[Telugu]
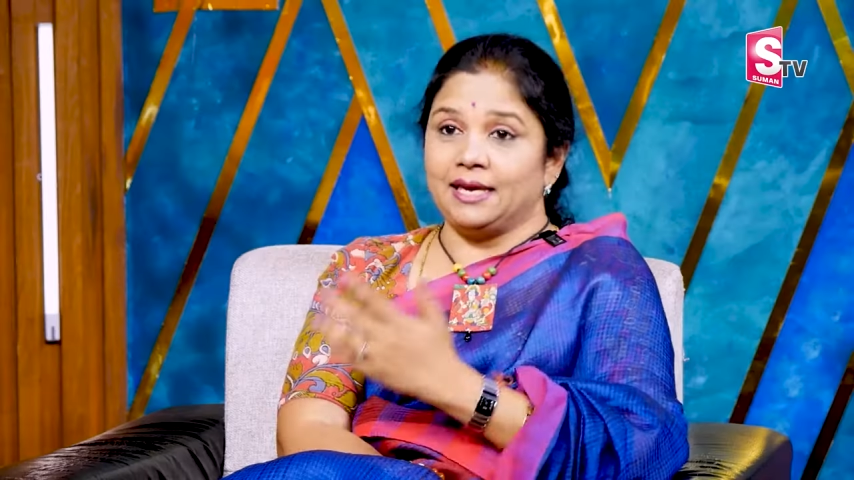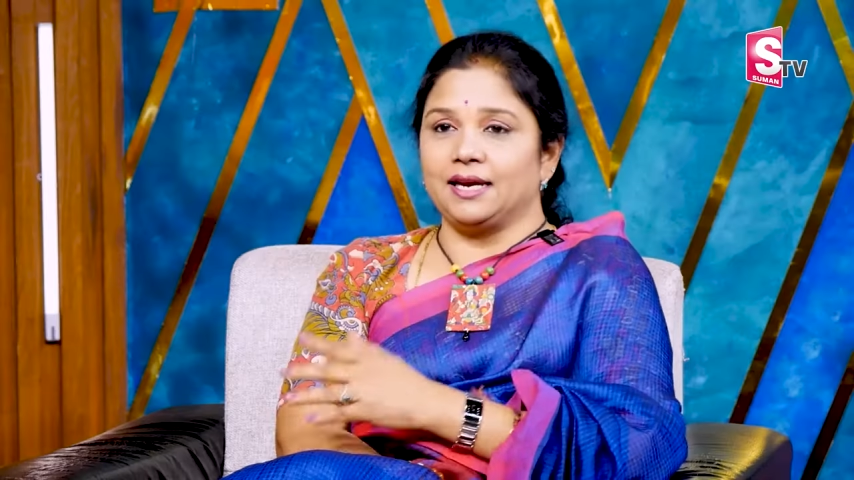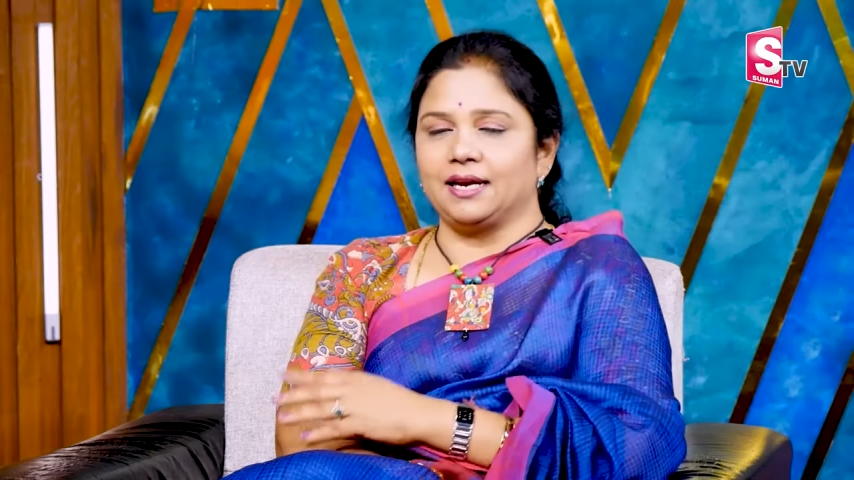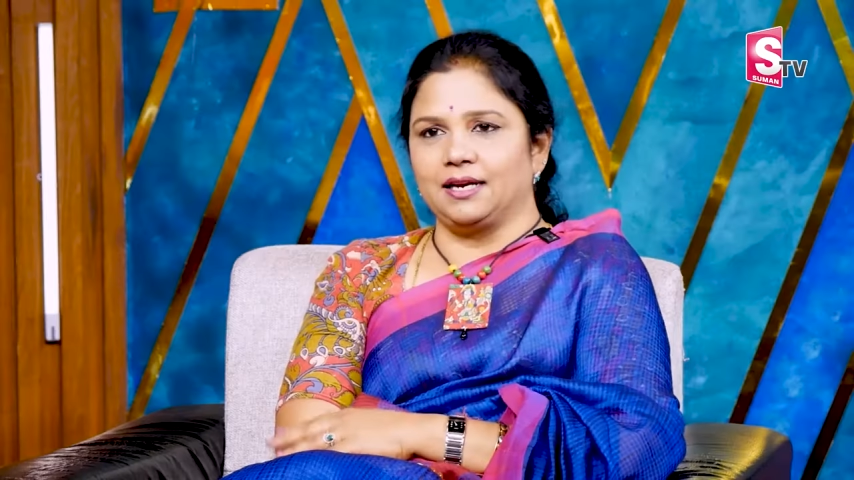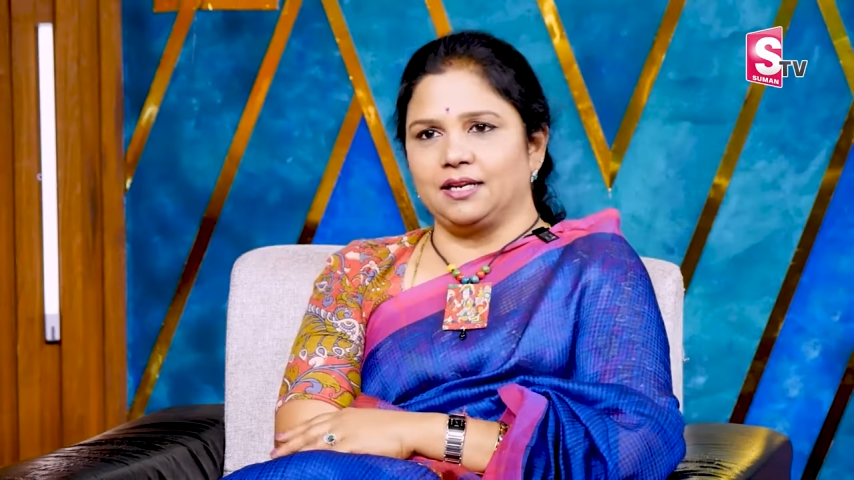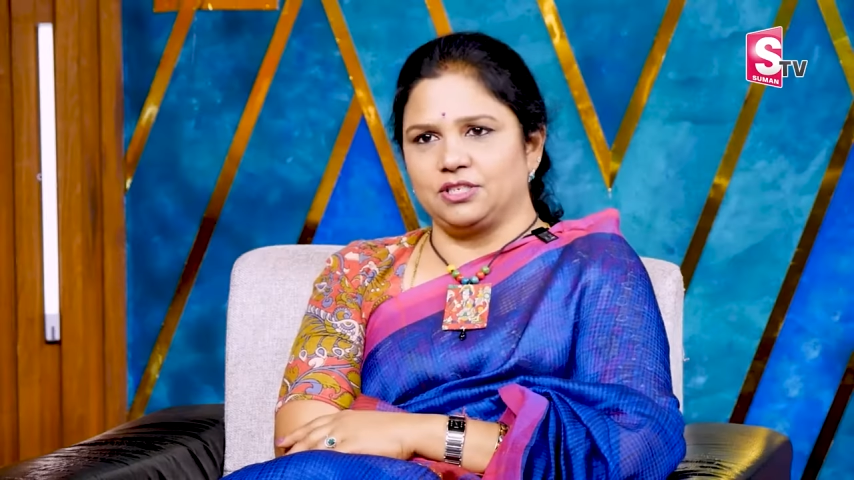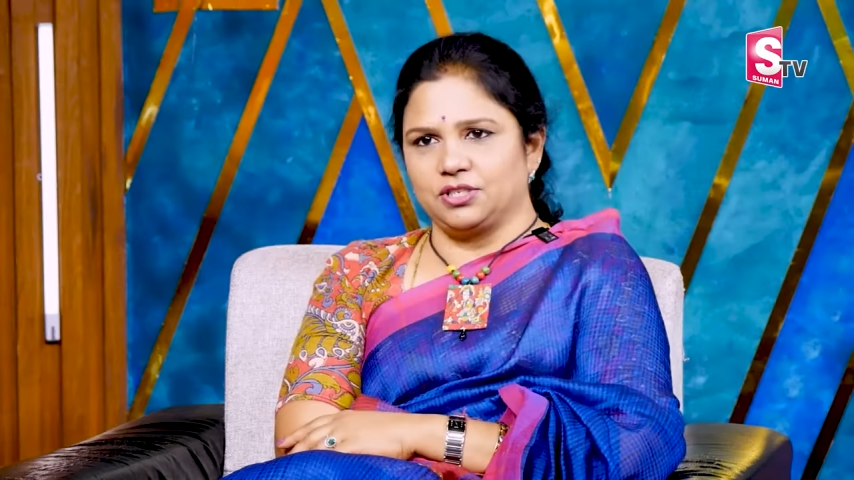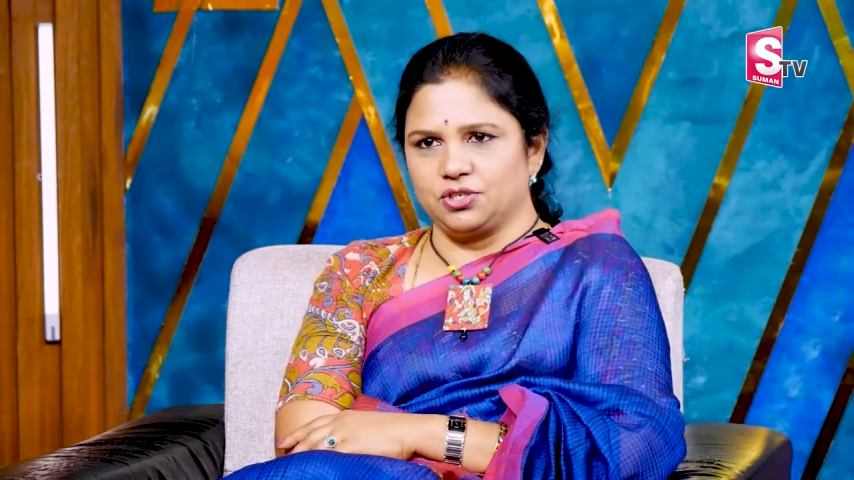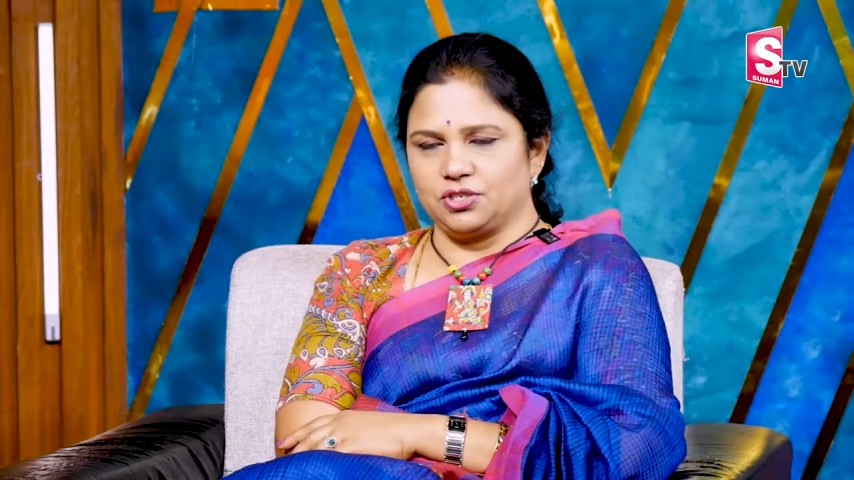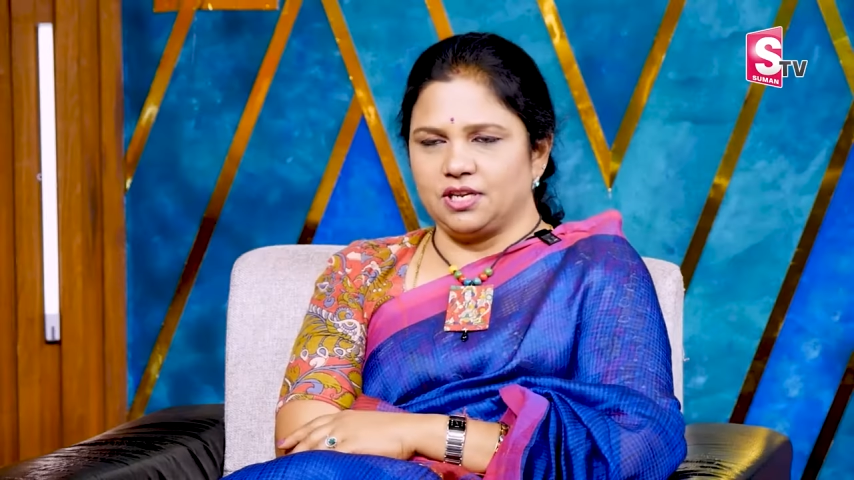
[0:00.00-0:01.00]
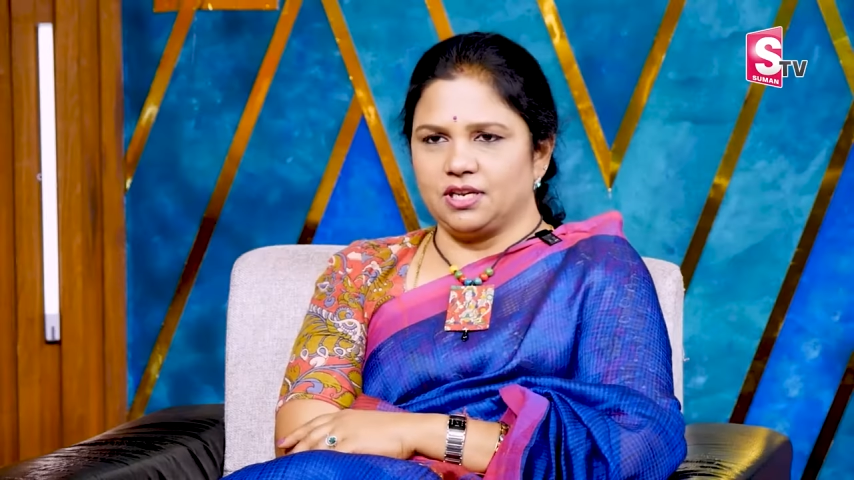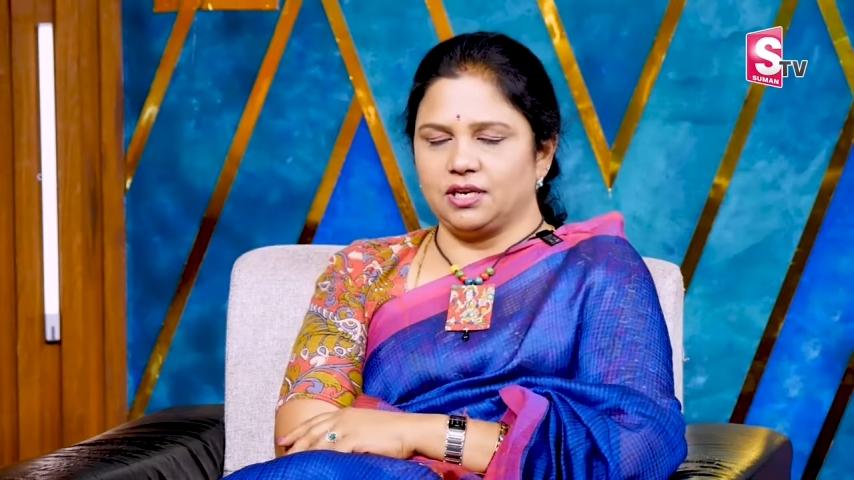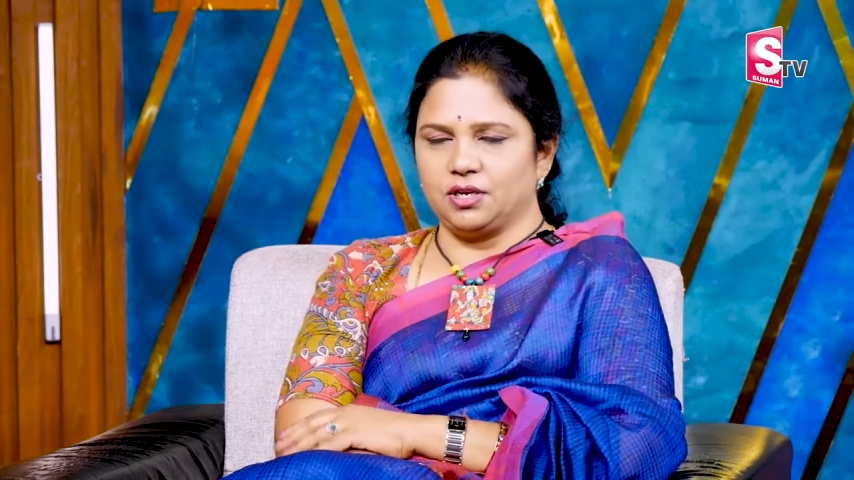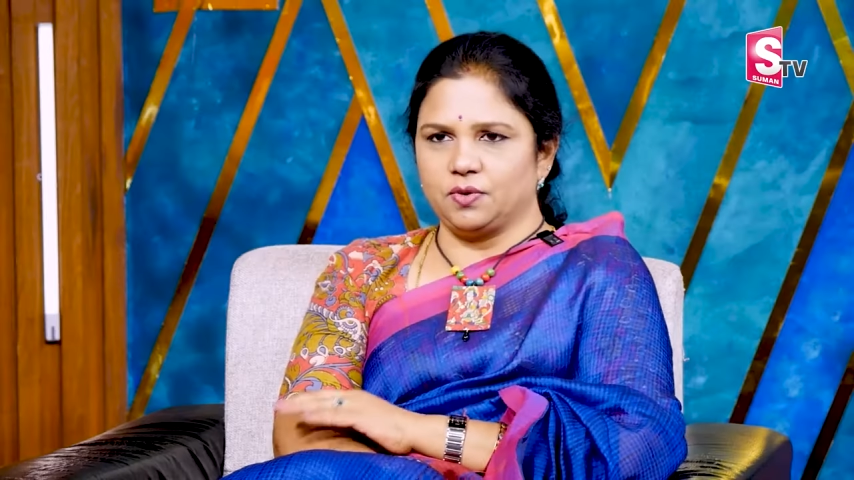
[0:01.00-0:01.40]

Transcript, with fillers: ఏ ఏ కండిషన్స్ ఏ